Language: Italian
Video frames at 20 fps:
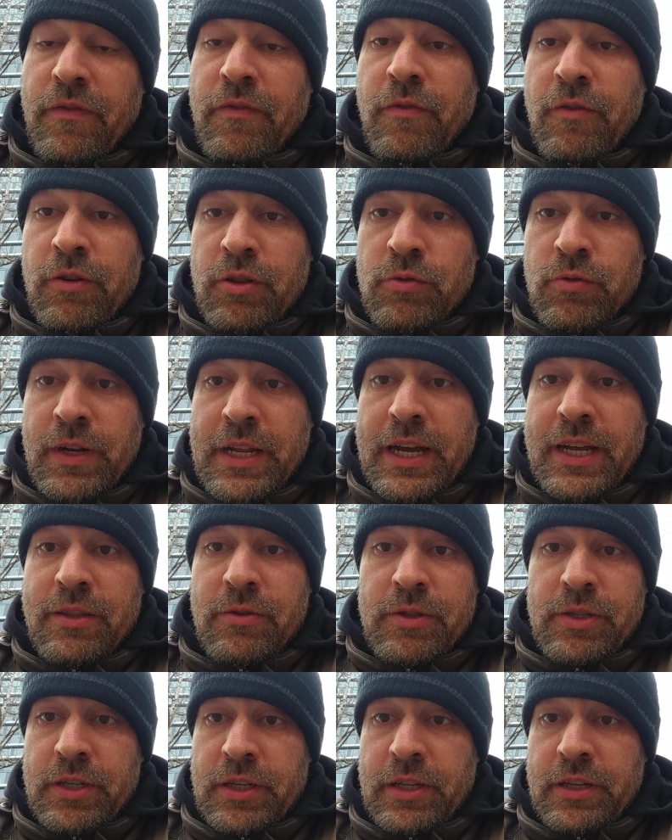
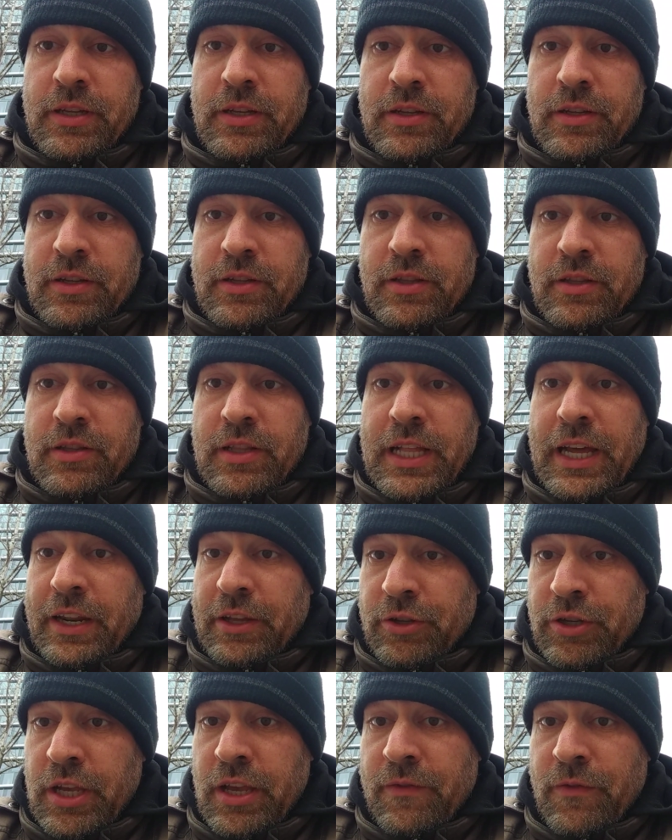fortunato se la
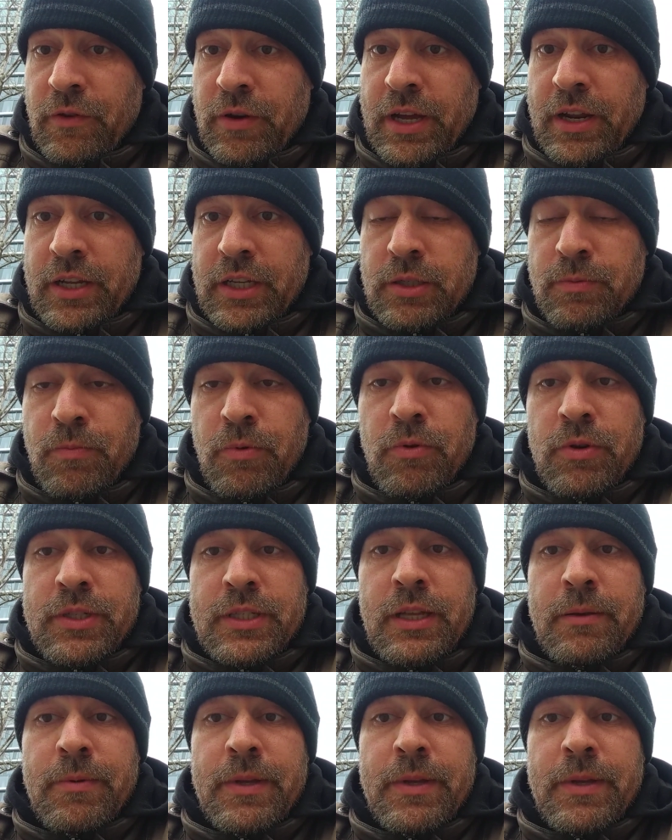ricevi una risposta,